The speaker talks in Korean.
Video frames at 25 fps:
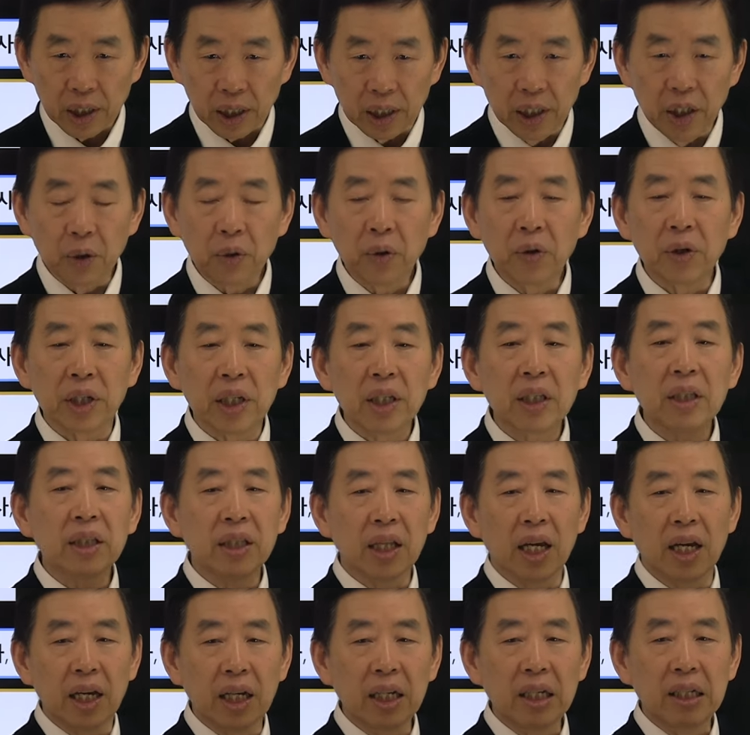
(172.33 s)
그리고
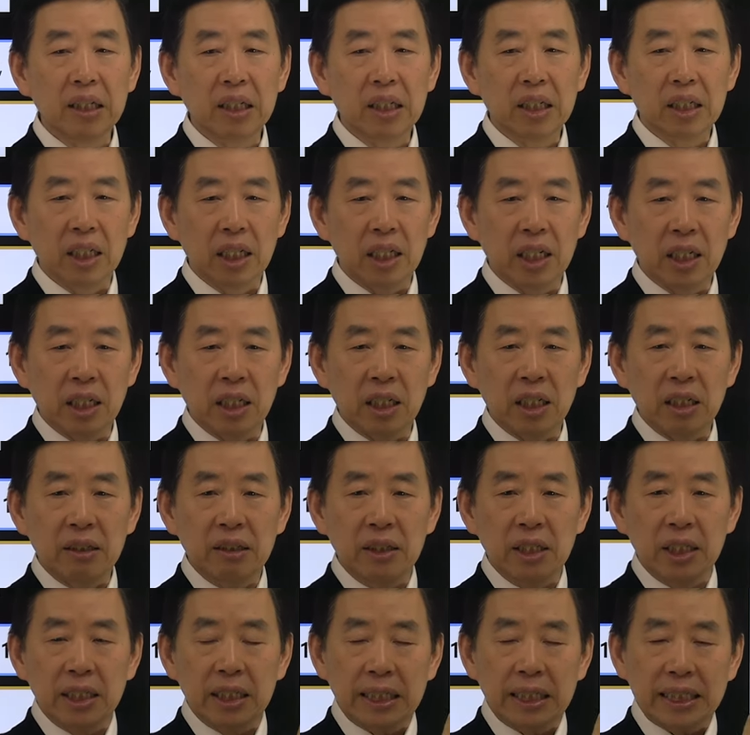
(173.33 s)
이때 예,
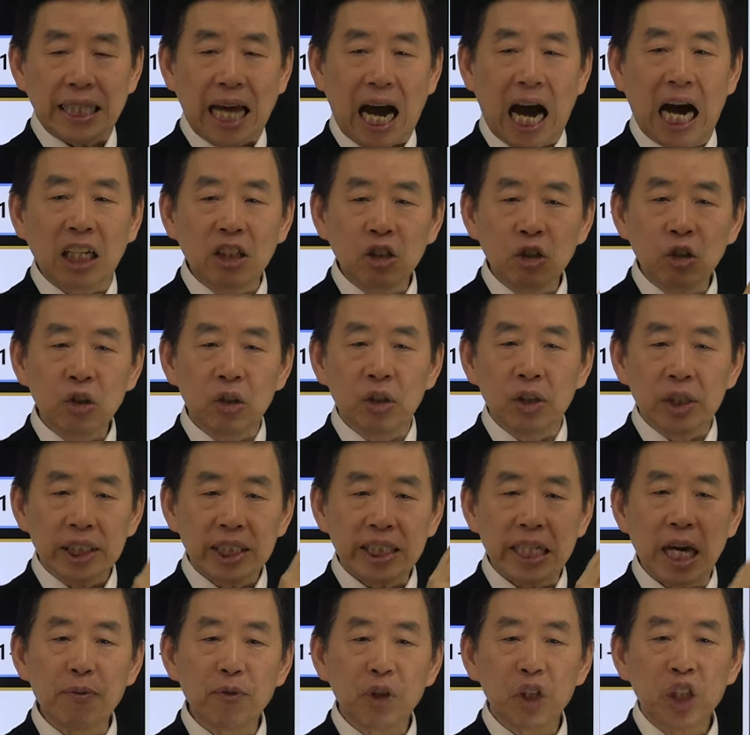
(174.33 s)
단유
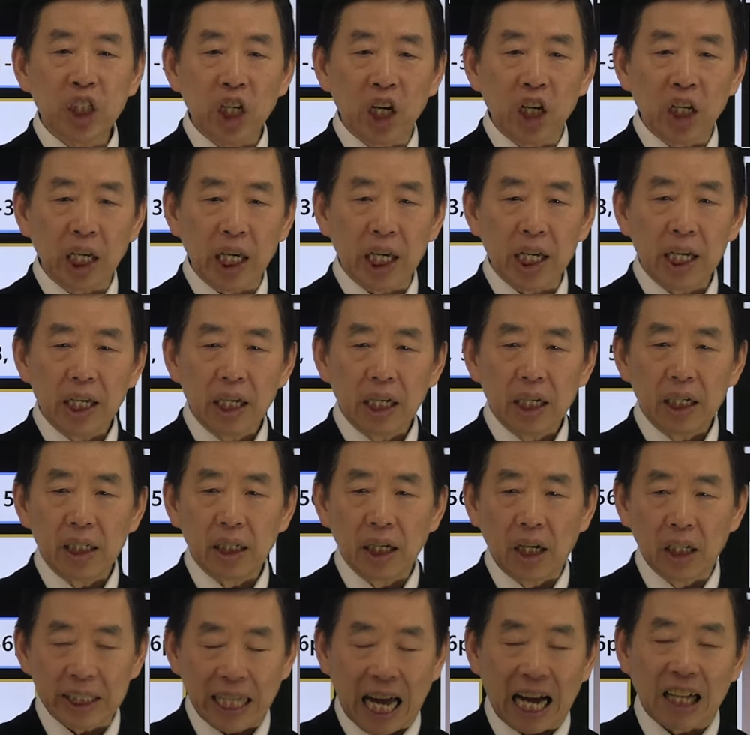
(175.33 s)
세문경이
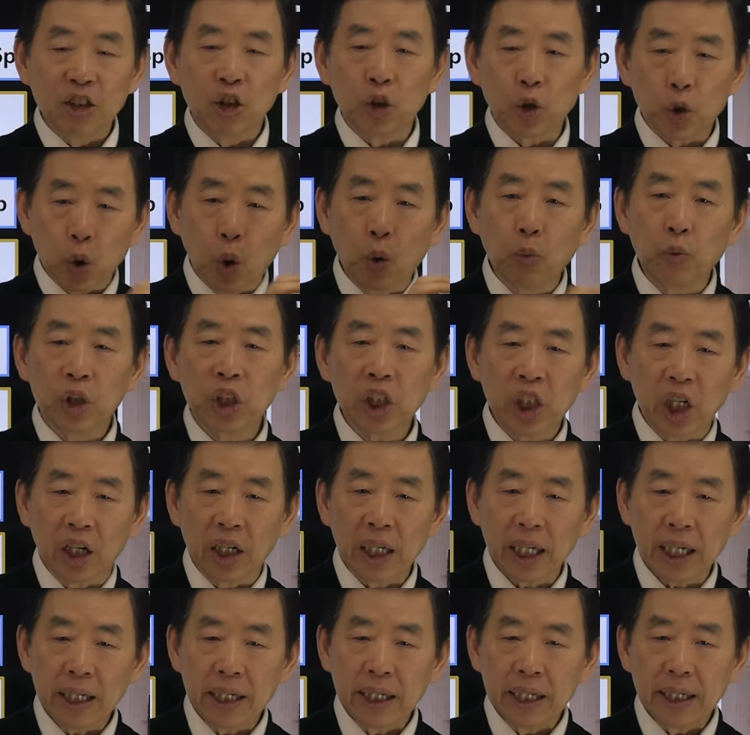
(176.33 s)
어, 단유
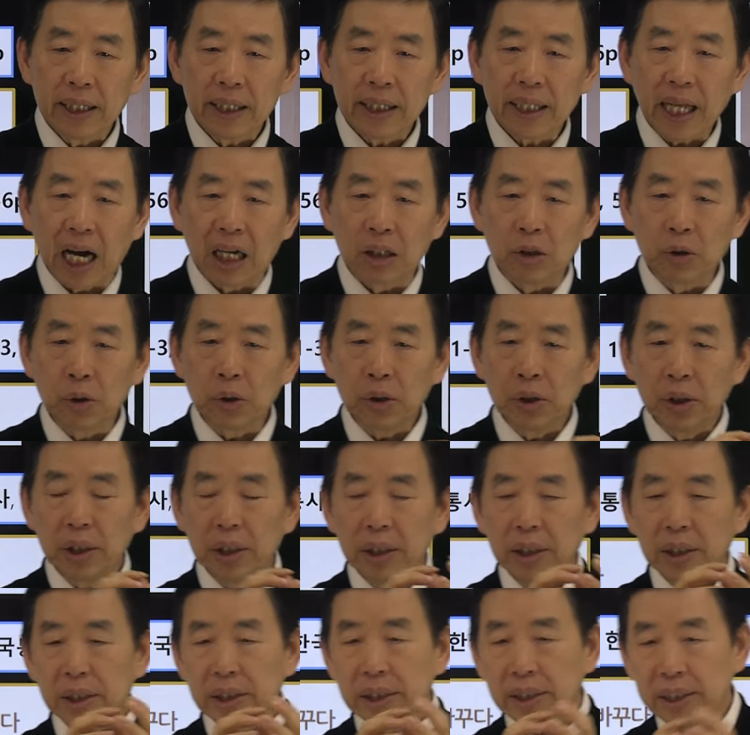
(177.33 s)
조문경이 단유
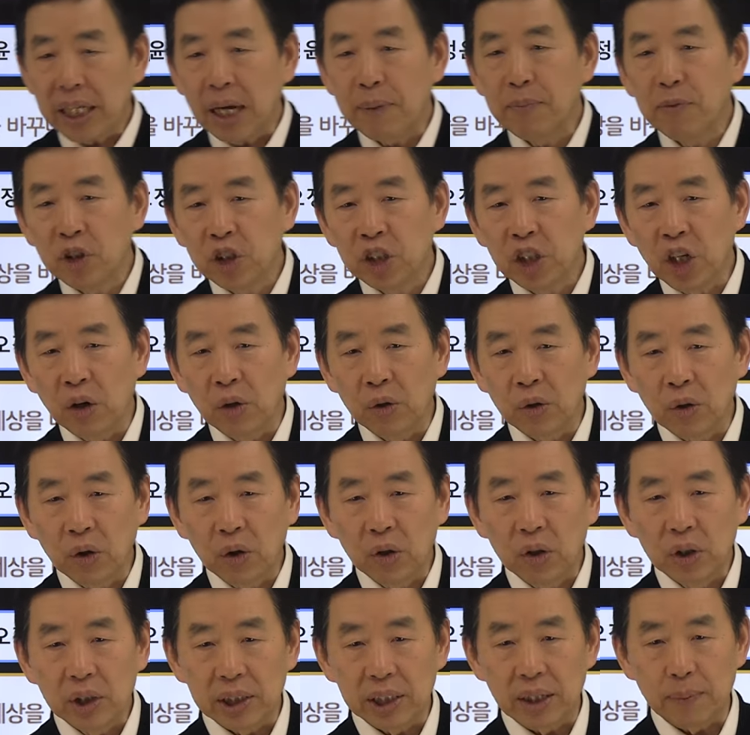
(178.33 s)

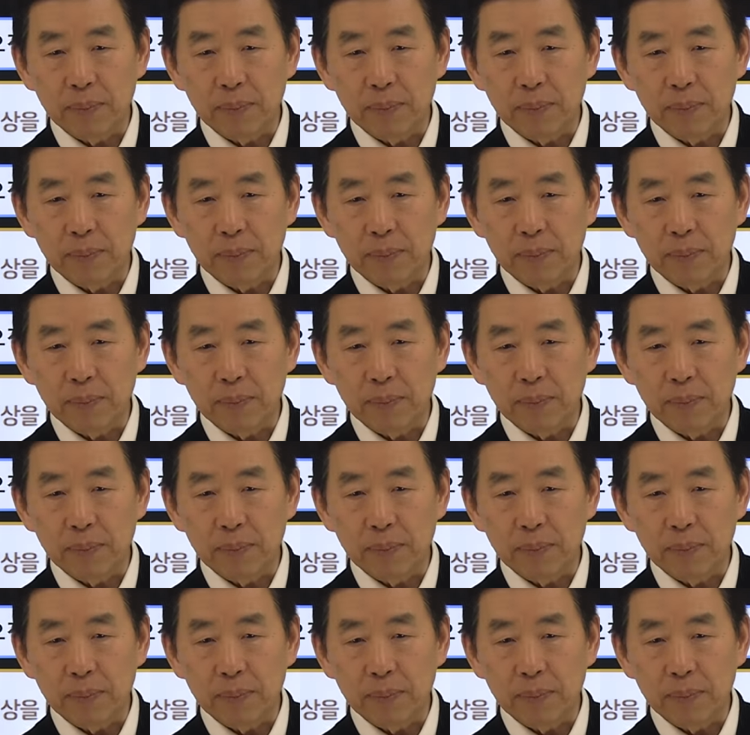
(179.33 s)
샘경으로